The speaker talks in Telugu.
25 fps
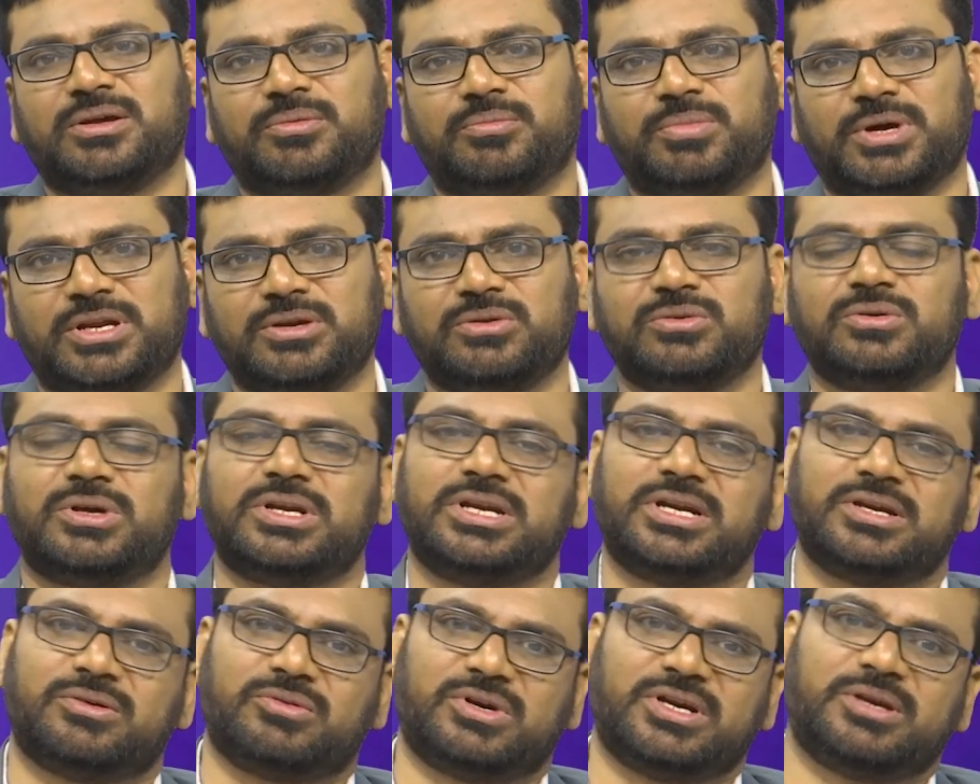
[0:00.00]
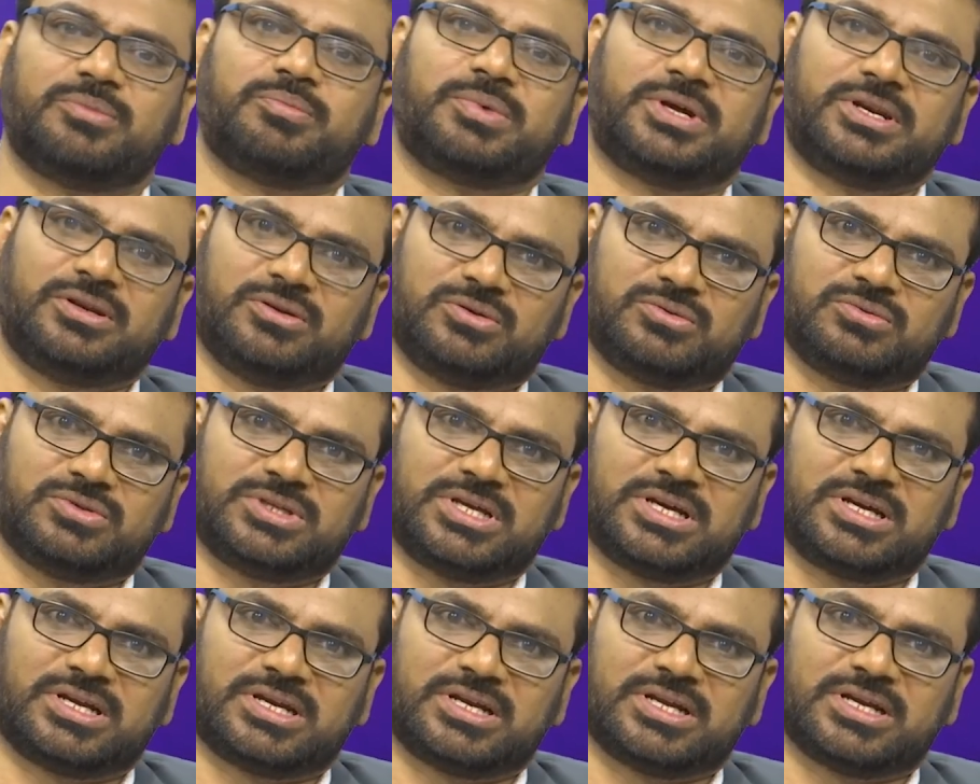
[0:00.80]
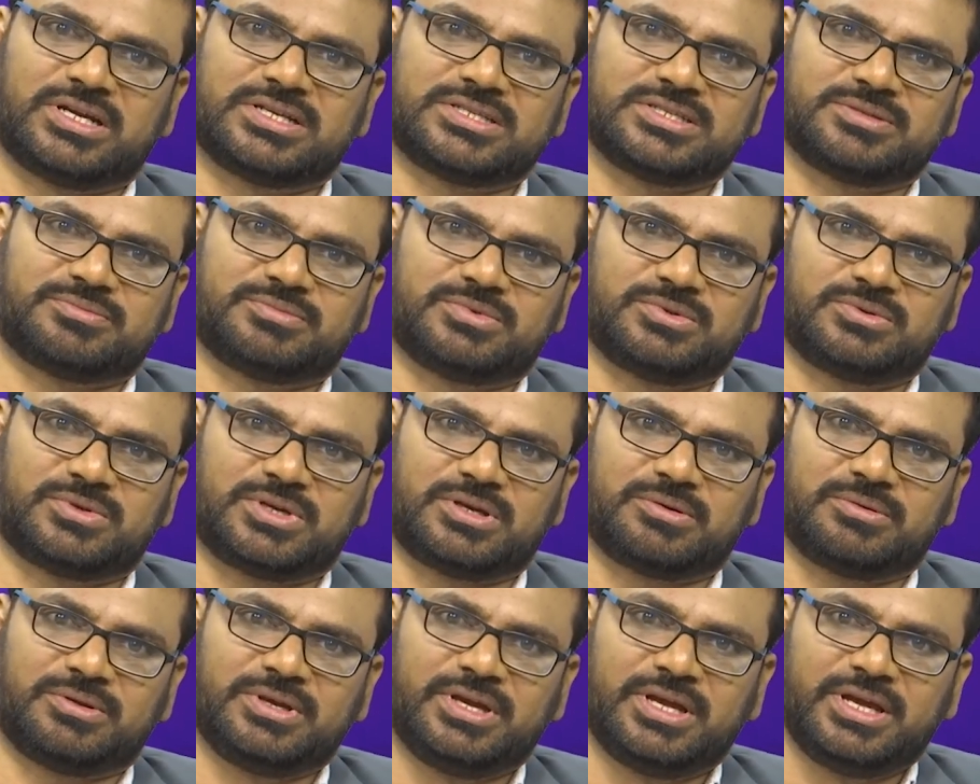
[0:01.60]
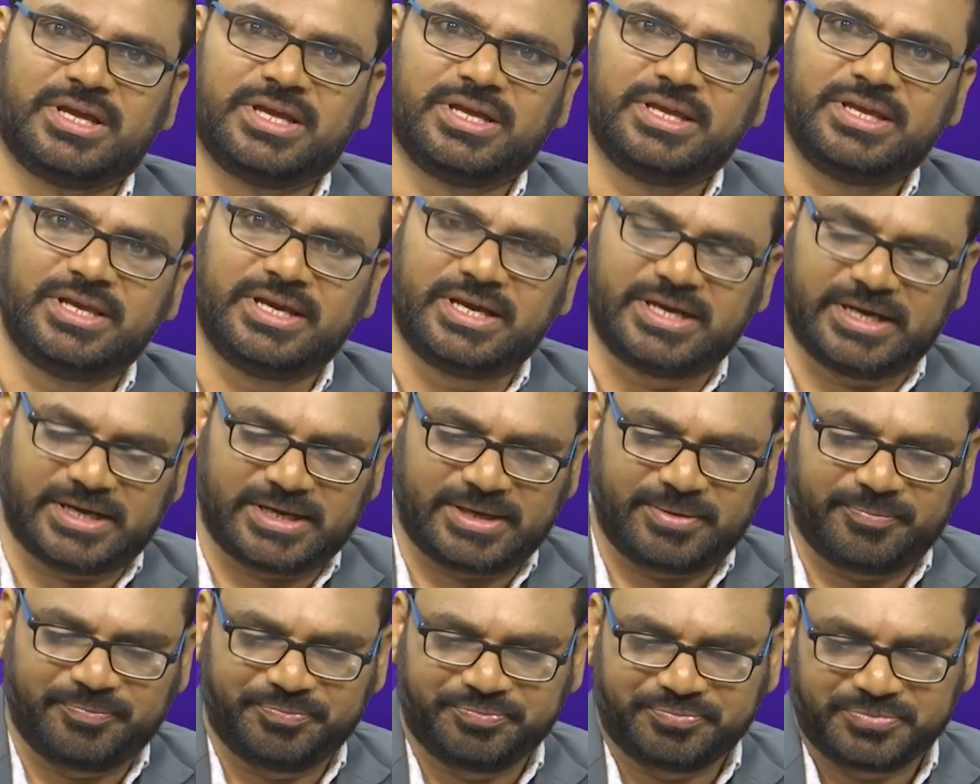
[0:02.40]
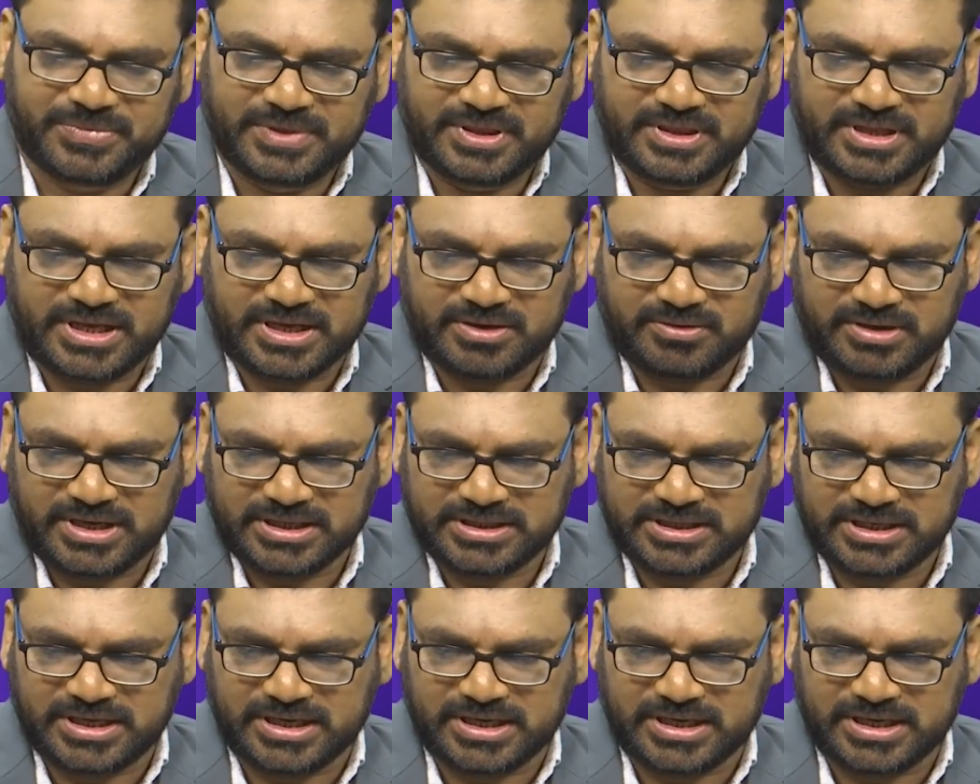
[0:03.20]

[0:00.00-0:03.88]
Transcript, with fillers: పన్ను అన్నటువంటి పన్నుకు ఉదాహరణగా చెప్తున్నాం ఇక తర్వాత